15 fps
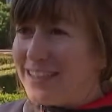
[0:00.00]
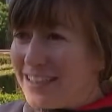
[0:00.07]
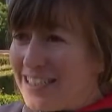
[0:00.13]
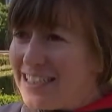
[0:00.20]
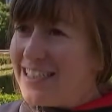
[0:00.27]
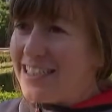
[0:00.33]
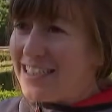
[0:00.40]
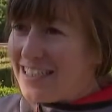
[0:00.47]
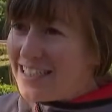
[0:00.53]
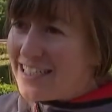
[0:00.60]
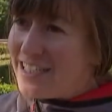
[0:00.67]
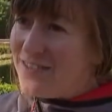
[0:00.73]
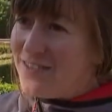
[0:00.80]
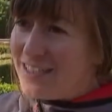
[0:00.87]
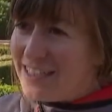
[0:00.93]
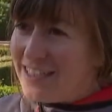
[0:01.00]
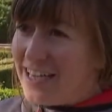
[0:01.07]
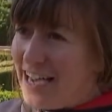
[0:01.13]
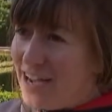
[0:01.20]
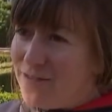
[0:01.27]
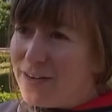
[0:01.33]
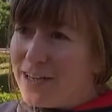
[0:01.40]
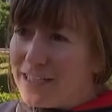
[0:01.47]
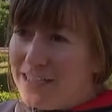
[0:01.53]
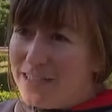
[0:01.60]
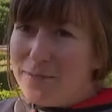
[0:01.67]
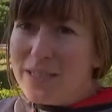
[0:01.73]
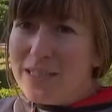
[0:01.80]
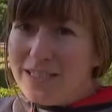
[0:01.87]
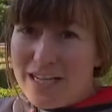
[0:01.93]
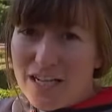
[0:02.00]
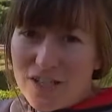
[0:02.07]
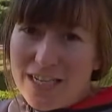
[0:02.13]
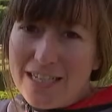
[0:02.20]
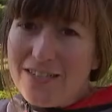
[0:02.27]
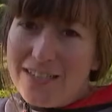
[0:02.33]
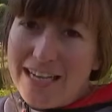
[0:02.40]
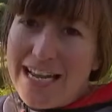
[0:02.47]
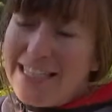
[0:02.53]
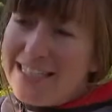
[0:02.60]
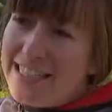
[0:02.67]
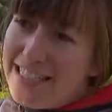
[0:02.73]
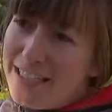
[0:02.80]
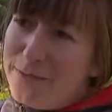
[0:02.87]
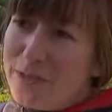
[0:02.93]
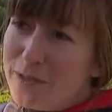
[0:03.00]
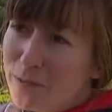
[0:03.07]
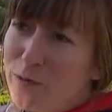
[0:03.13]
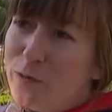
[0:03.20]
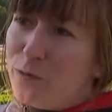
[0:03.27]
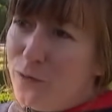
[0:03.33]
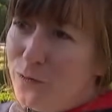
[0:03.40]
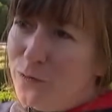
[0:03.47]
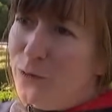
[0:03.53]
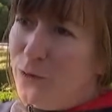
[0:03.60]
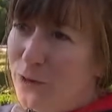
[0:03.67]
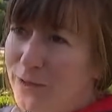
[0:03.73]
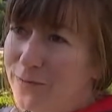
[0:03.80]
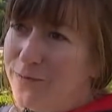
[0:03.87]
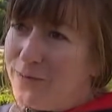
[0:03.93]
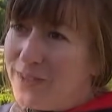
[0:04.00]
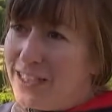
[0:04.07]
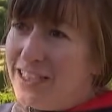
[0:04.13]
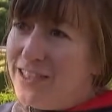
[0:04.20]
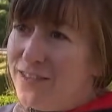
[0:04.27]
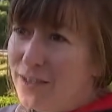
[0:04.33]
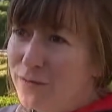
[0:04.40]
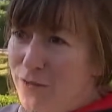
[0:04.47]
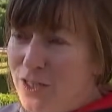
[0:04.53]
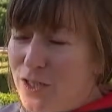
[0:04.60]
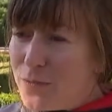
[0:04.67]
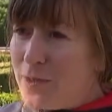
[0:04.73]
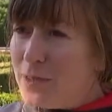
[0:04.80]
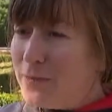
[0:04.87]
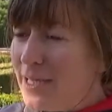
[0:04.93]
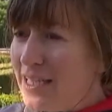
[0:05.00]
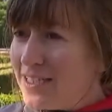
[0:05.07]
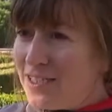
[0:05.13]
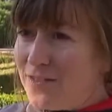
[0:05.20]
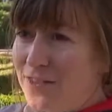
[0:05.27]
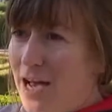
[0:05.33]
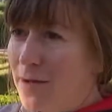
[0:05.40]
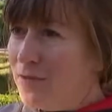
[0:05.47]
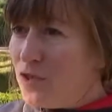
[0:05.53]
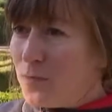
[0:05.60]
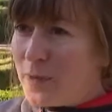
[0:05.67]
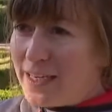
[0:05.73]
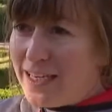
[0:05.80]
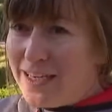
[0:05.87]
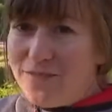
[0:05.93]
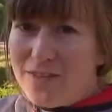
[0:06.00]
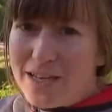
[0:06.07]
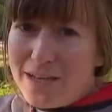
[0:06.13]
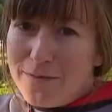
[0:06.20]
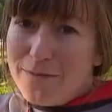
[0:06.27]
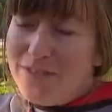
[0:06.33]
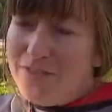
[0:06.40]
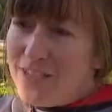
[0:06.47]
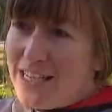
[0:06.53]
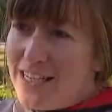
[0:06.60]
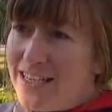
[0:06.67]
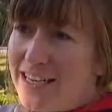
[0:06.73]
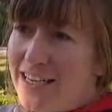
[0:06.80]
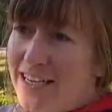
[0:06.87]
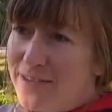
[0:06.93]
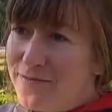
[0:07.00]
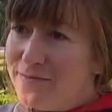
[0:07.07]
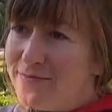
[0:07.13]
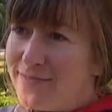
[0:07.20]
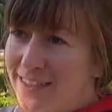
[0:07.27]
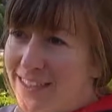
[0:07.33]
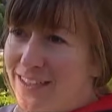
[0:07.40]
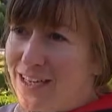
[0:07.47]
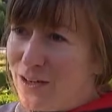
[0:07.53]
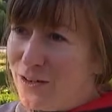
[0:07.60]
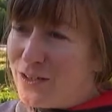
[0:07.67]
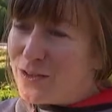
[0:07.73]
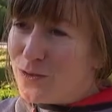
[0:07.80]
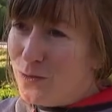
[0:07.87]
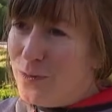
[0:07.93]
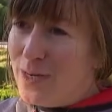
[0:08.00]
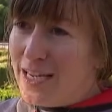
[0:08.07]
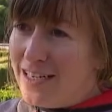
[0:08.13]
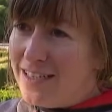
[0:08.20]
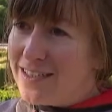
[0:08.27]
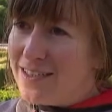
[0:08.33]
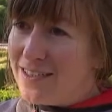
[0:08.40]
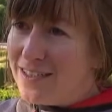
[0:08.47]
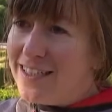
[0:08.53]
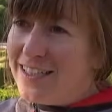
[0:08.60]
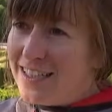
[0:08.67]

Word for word: tatsächlich, dass wir einfach hier mitten in der Stadt und gleichzeitig mitten im Grün wohnen. Wir haben viele Spielplätze, wir haben die Spree, wir haben die Wälder, genau das Umland.